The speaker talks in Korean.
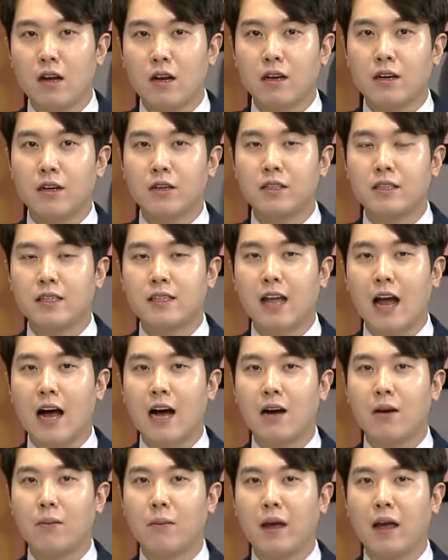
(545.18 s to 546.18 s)
그리고 그
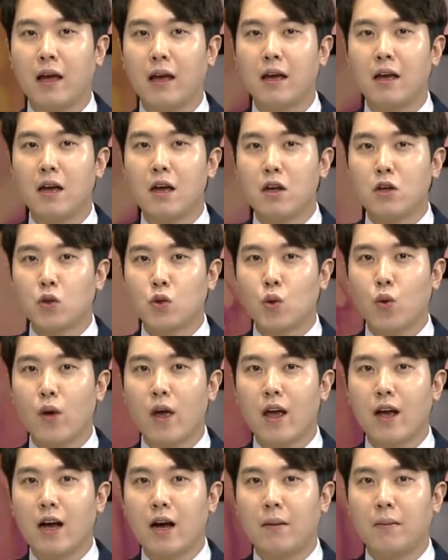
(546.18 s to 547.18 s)
다음에
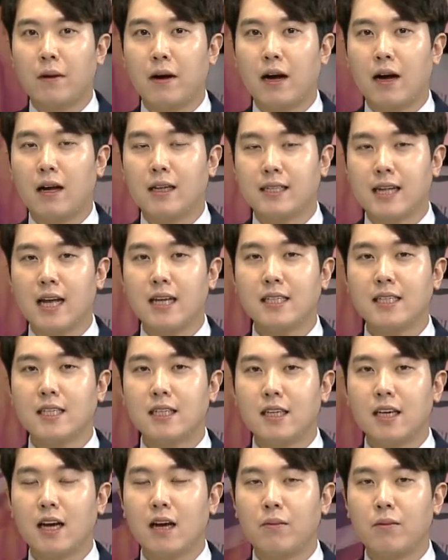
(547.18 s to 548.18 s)
소외감,
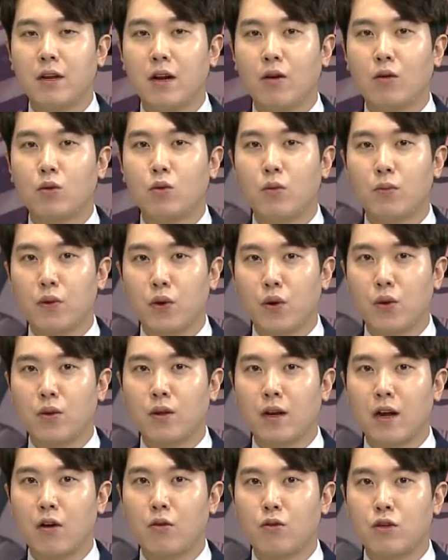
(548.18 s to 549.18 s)
생식기암이라고 또
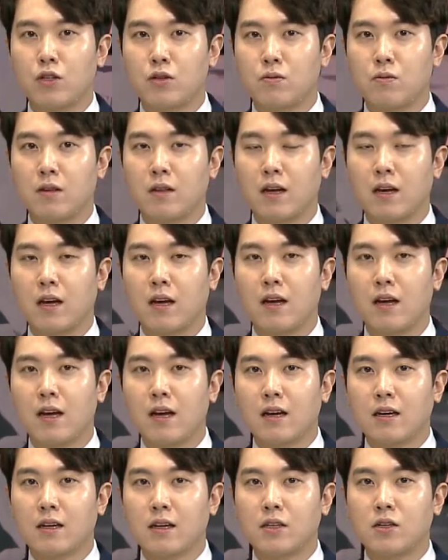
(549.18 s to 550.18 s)
표현을 하고 있습니다.
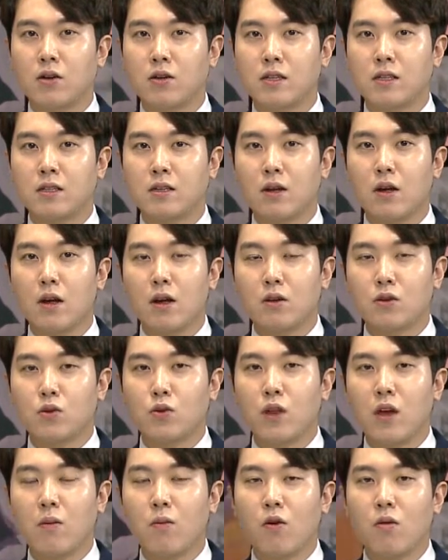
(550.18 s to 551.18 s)
그래서
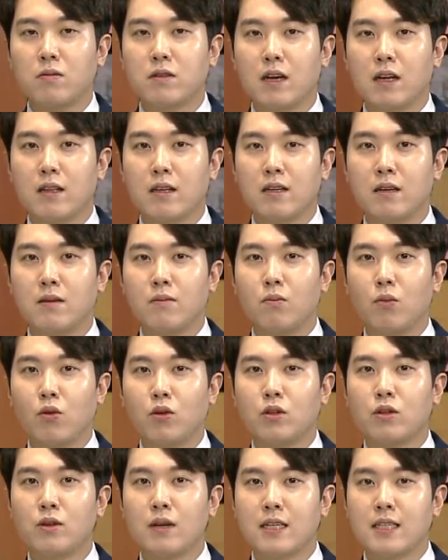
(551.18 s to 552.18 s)
손해보험사는
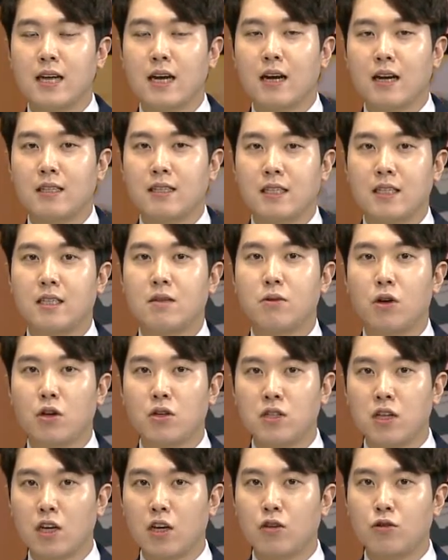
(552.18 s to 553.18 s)
모든 회사가 지금
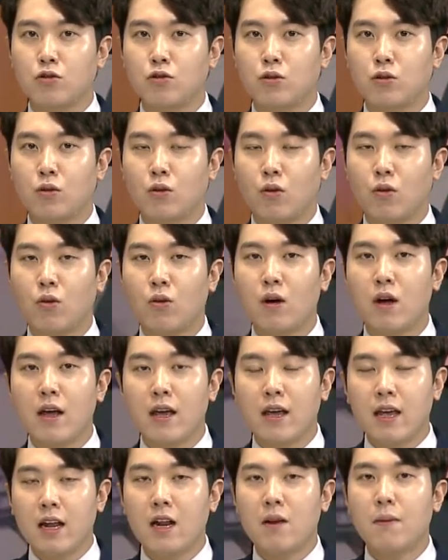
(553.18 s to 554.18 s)
현재 기준으로
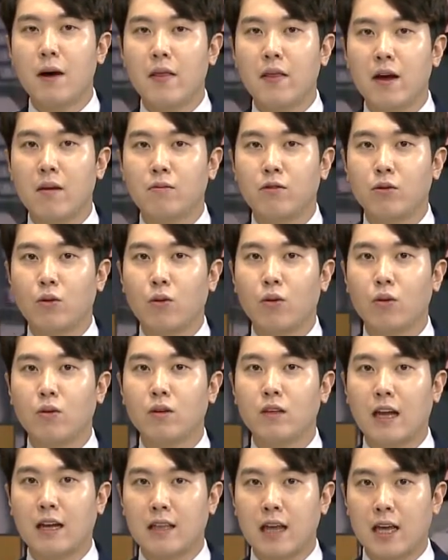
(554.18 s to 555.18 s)
일반암으로
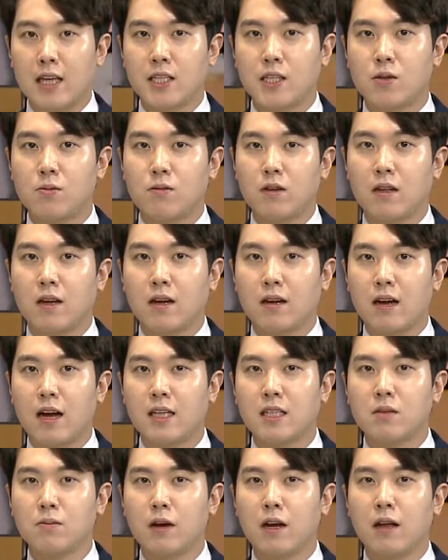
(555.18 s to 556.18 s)
다 돼 있습니다.
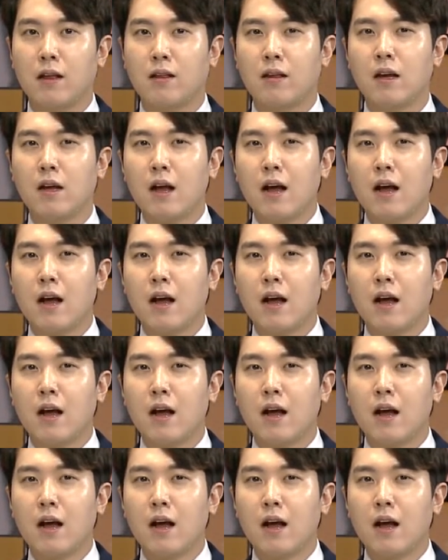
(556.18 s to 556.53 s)
하지만